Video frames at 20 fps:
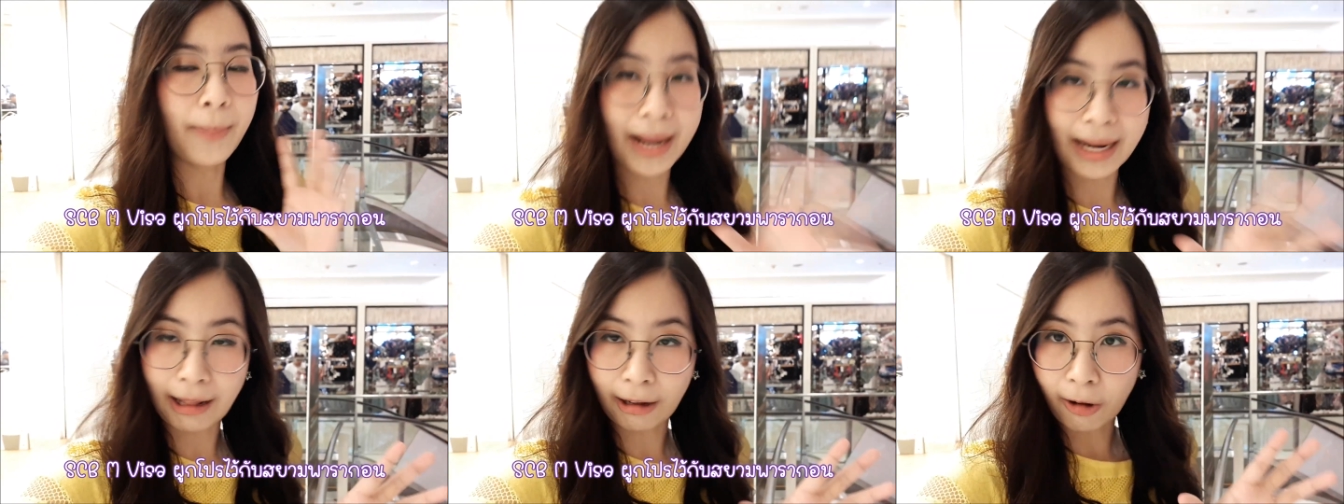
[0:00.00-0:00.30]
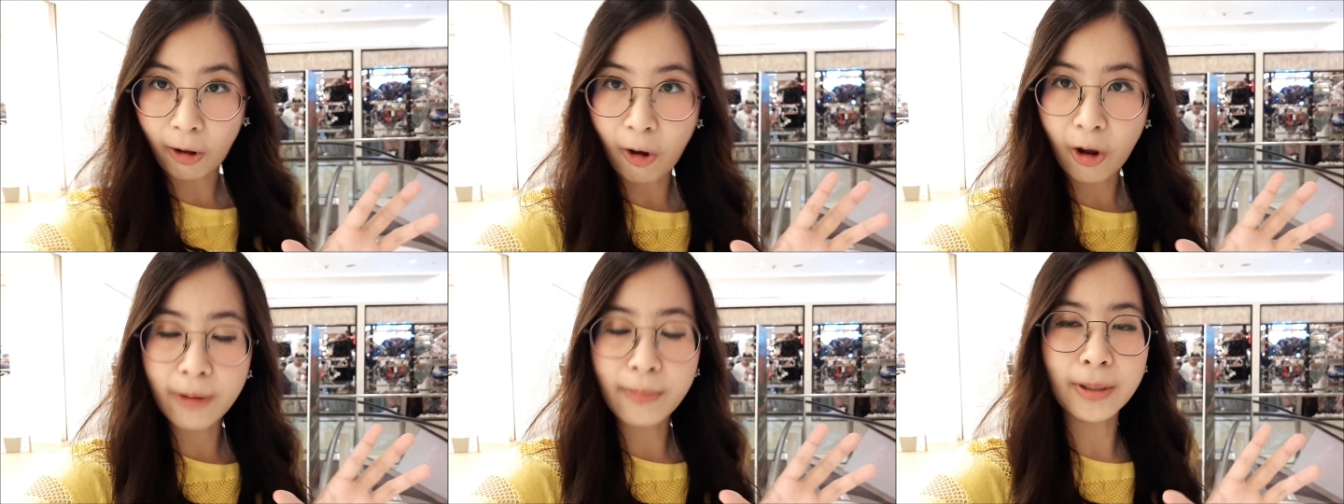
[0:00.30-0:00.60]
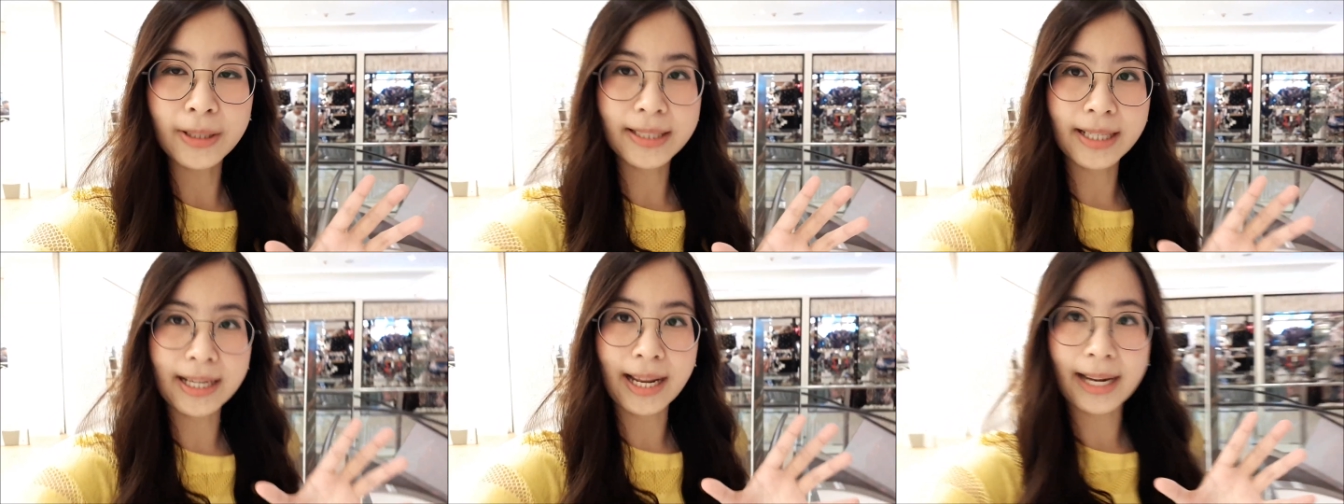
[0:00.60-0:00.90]
พารากอน
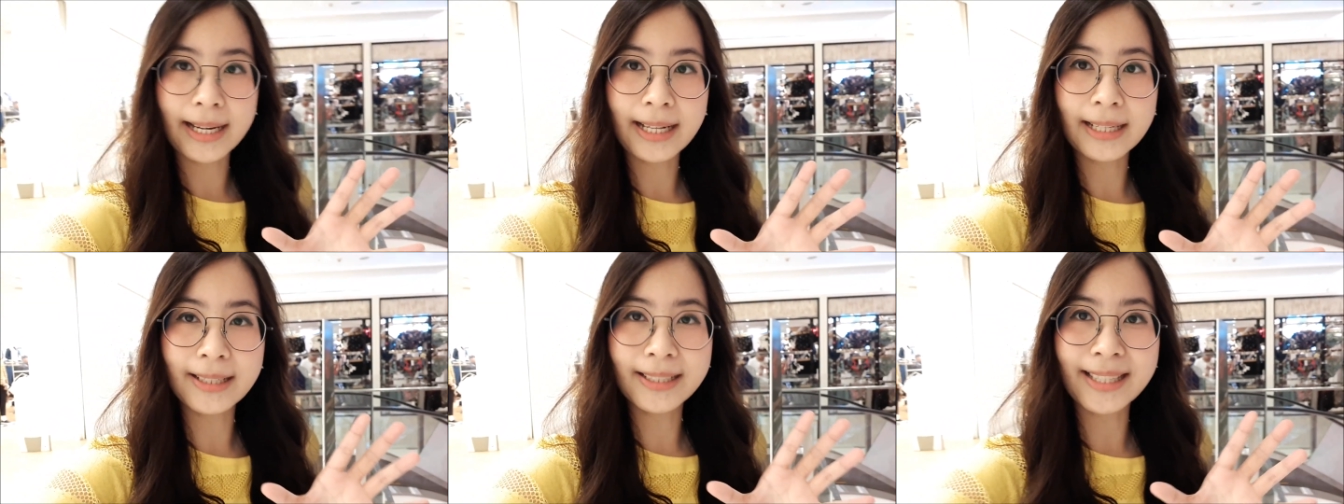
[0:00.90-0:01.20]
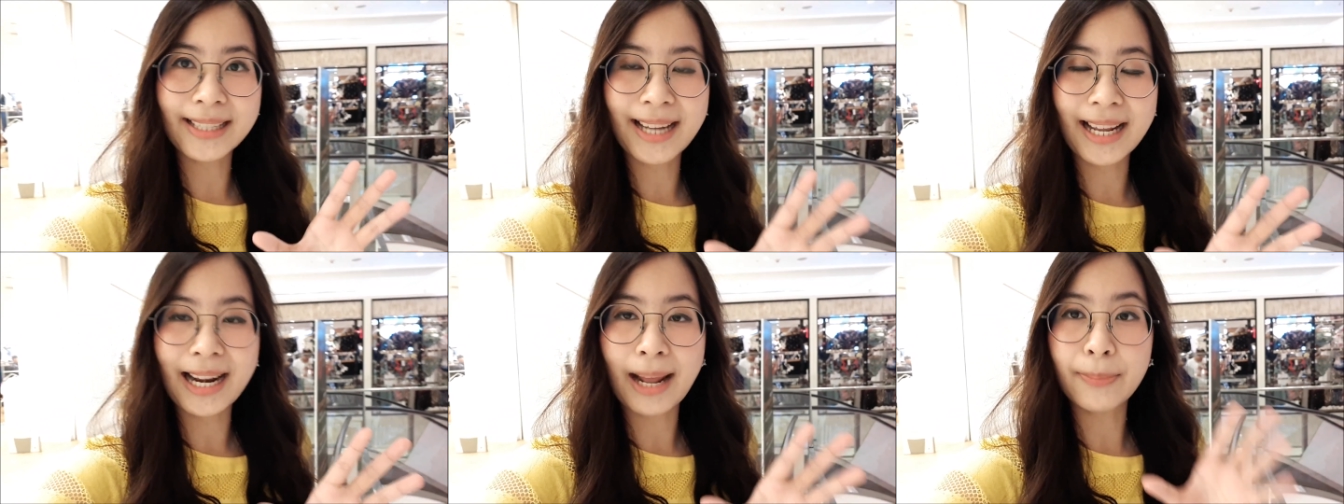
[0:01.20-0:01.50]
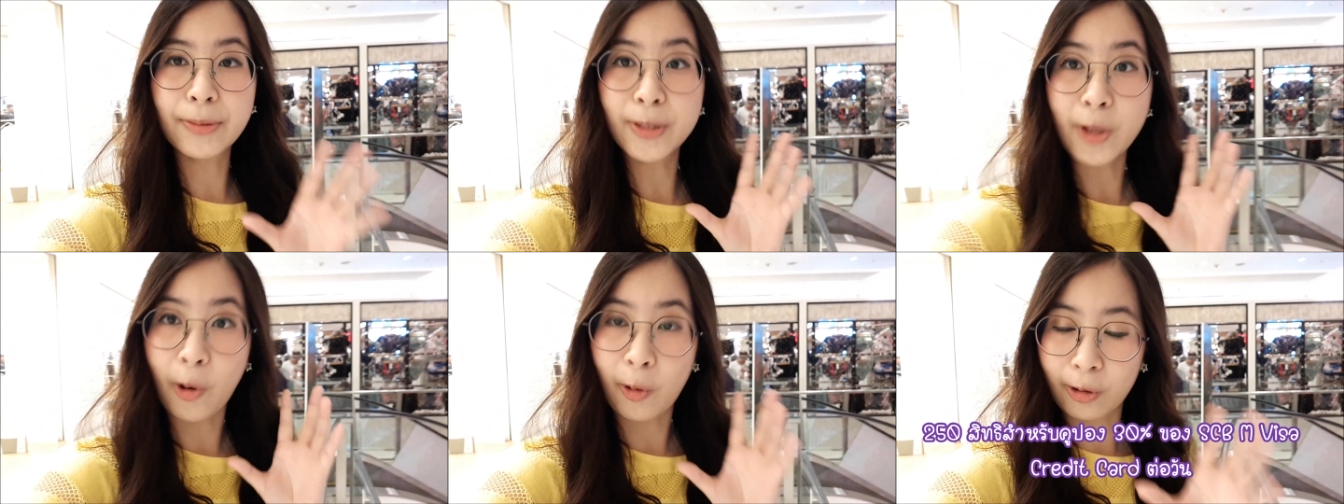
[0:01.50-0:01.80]
เพราะฉะนั้นเนี่ยก็จะได้
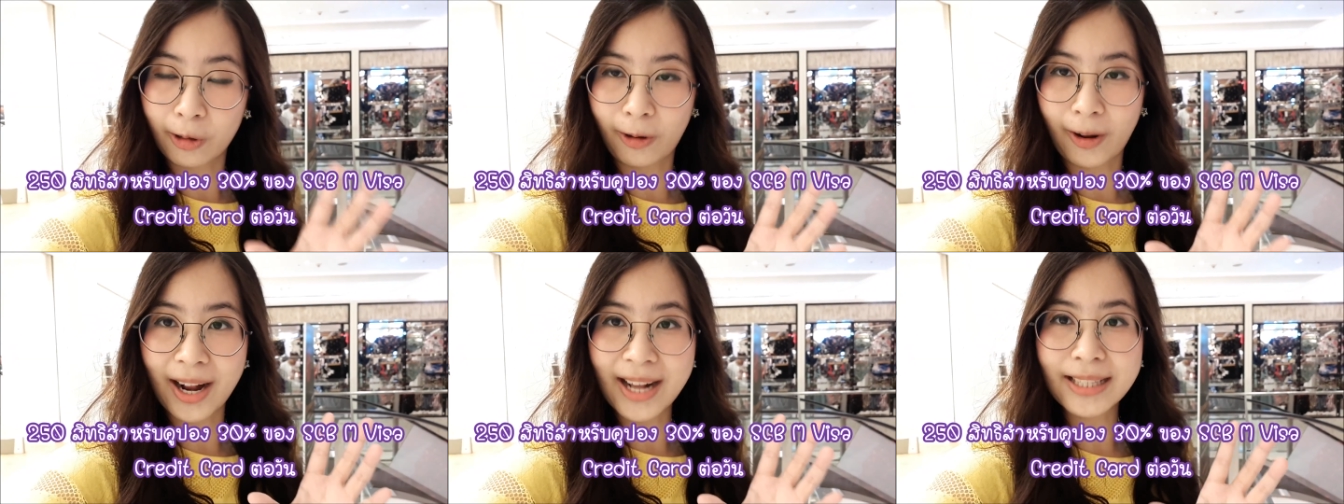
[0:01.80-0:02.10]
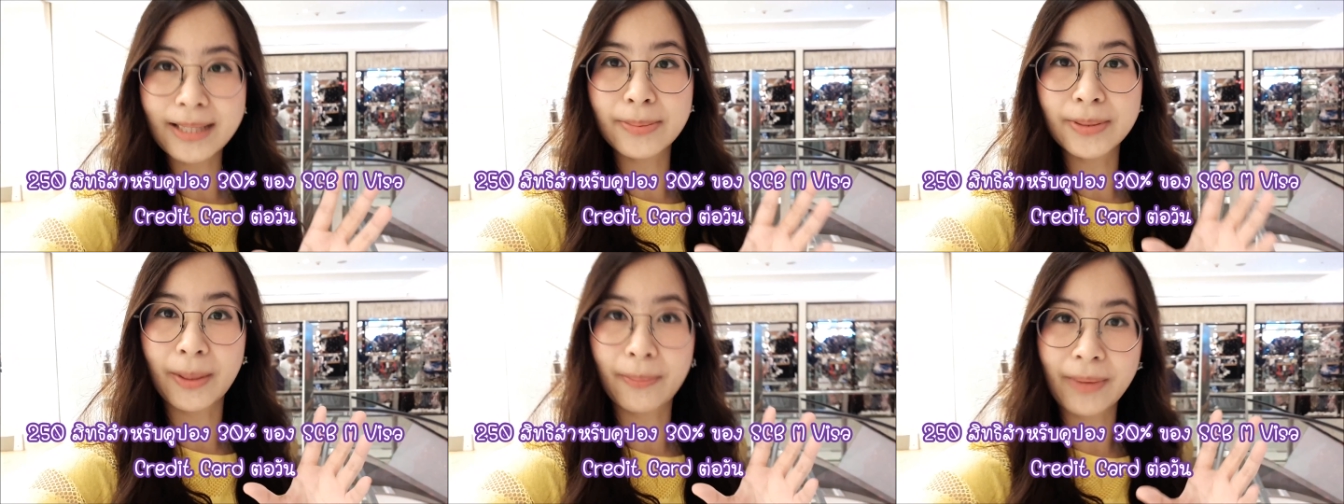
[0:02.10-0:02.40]
รับ250